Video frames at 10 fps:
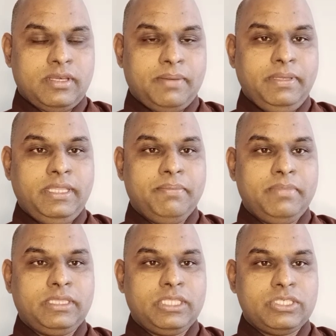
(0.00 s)

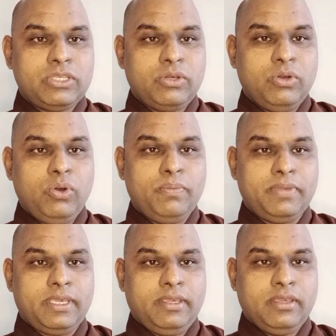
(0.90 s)
अभिधम्मत संघों
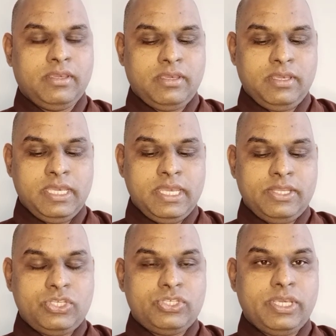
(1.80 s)
में
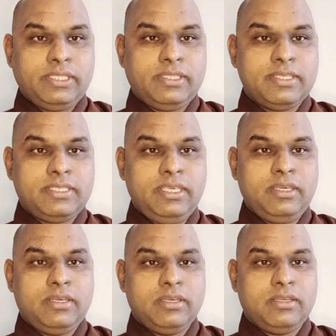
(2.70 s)
चैतसिक
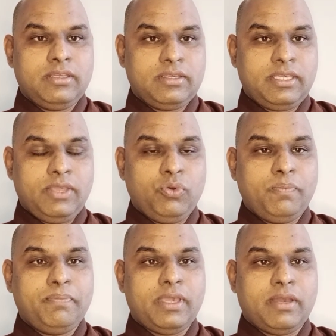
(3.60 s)
के
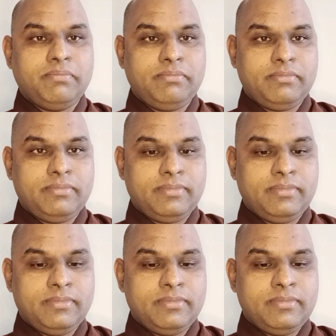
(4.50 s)
रूप में हम
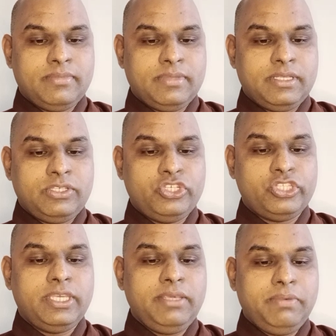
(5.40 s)

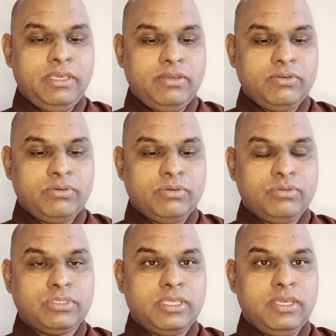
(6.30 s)
जितनी भी
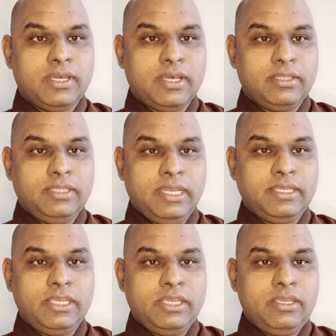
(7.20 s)
उसकी अंदर
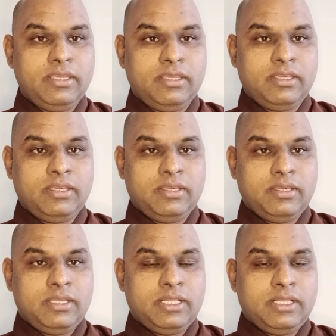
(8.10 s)
की
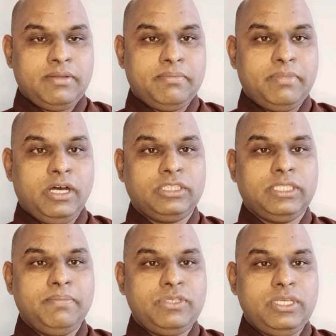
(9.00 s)

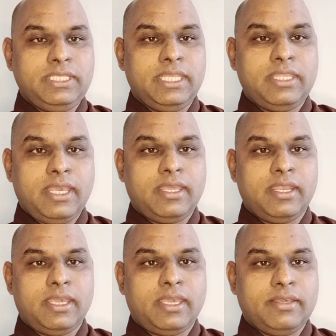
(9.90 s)
महत्तम चीज़ें देखते
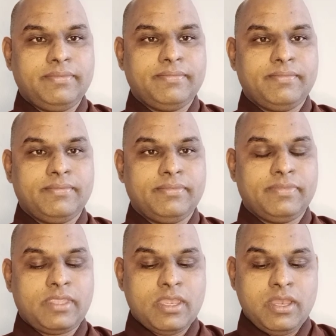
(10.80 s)
हैं
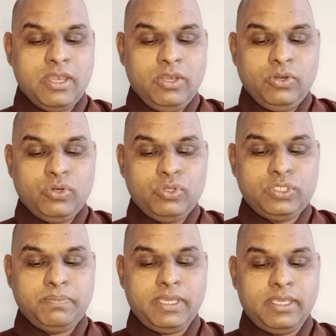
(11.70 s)

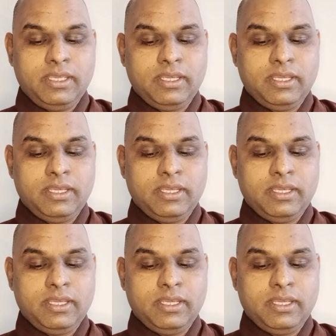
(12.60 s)
उसमें